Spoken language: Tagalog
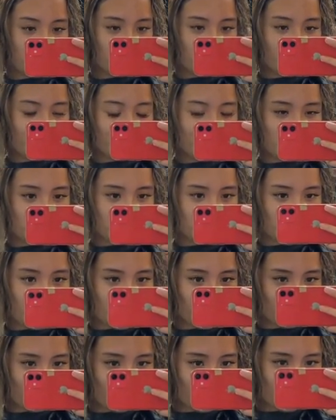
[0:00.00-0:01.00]
Hair natin,
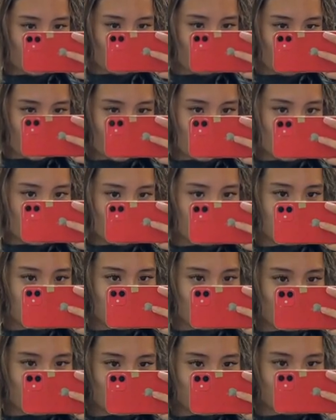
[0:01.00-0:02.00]
hair ko lang pala.
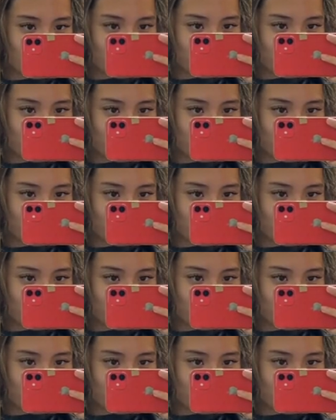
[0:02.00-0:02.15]
Check.